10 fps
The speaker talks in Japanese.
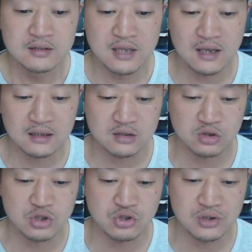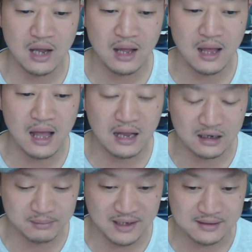生活水準が上
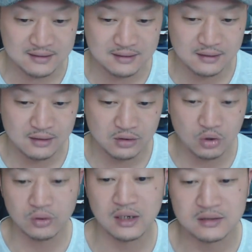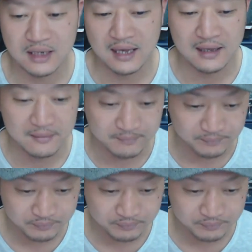がります。今日の格言。